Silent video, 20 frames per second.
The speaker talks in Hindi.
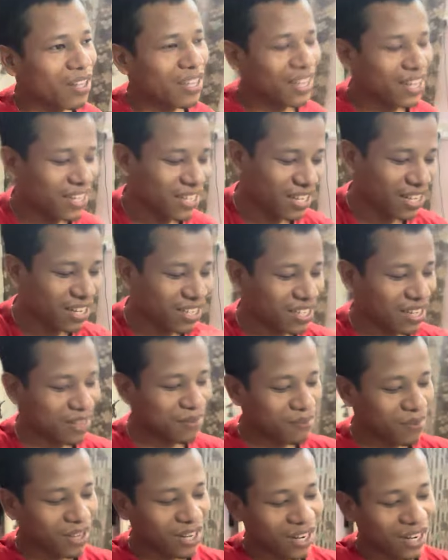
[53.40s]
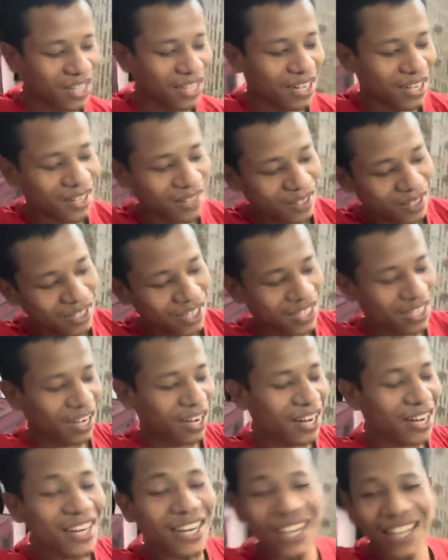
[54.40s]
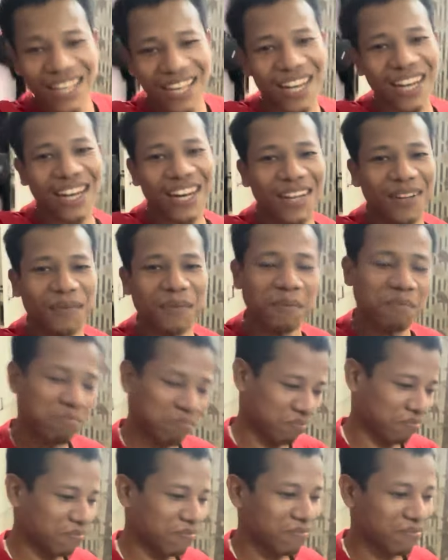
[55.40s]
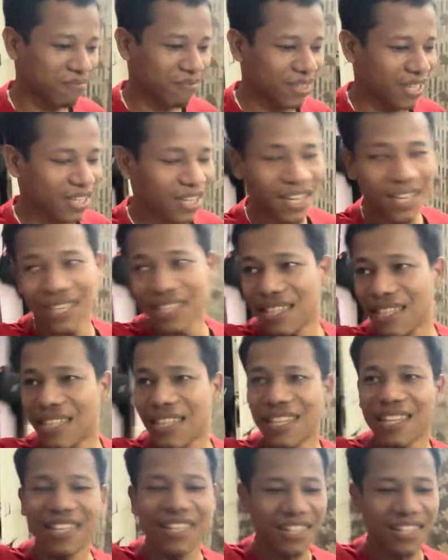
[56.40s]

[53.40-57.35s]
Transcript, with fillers: था ना इसलिए शर्म कर रहे देख सकाल ही नहीं देखा रहा है पता नहीं